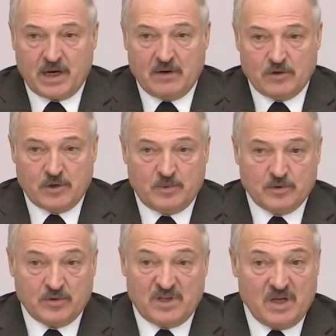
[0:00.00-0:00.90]
Переговоры
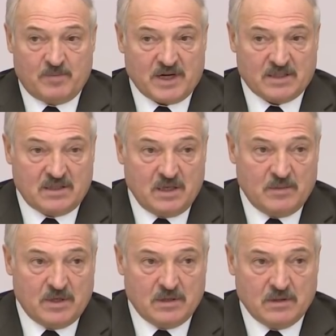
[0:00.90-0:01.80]
будут
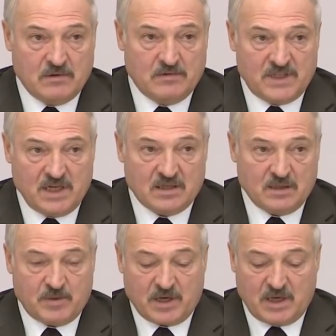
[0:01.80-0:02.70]
непростыми, вы все
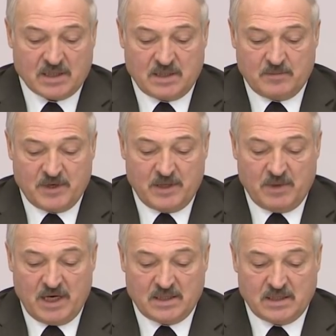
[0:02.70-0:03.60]
это прекрасно
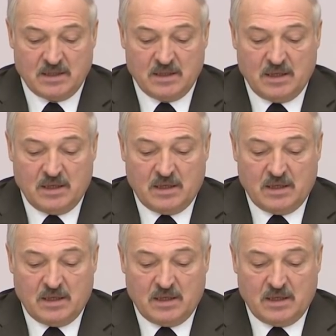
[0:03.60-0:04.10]
понимаете.